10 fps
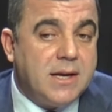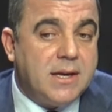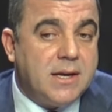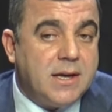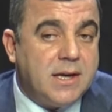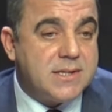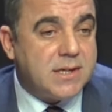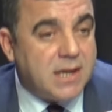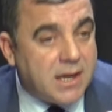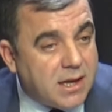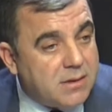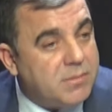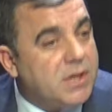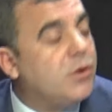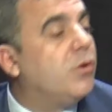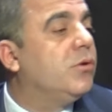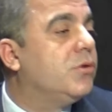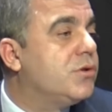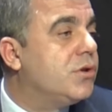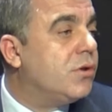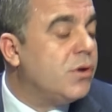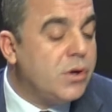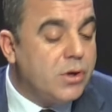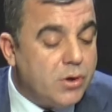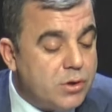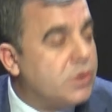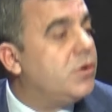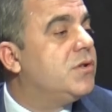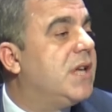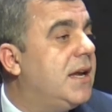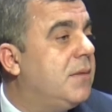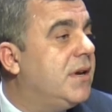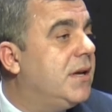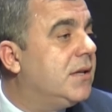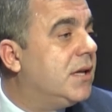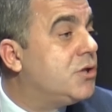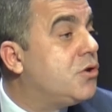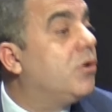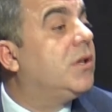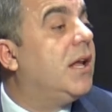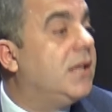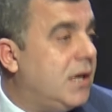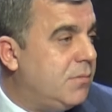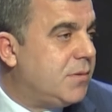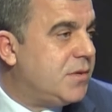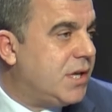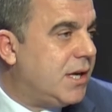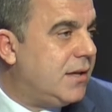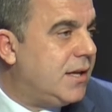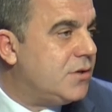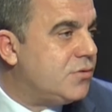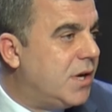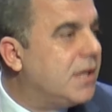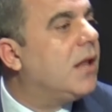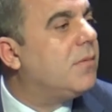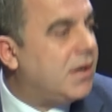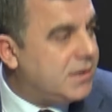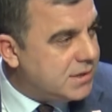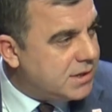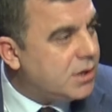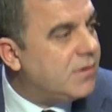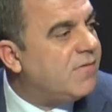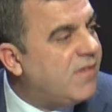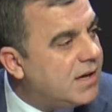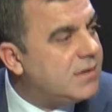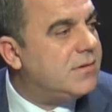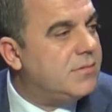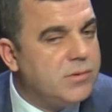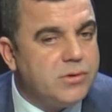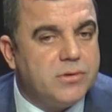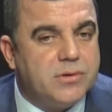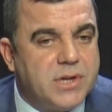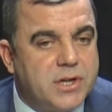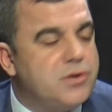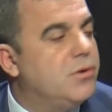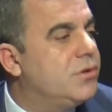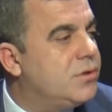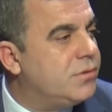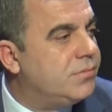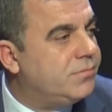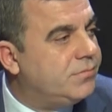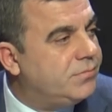e, hazırlanan bir görüntüsü Özgür Özel'le birlikte çok daha dinamik bir şekilde Cumhuriyet Halk Partisi'nde var. Bunu yaşıyoruz.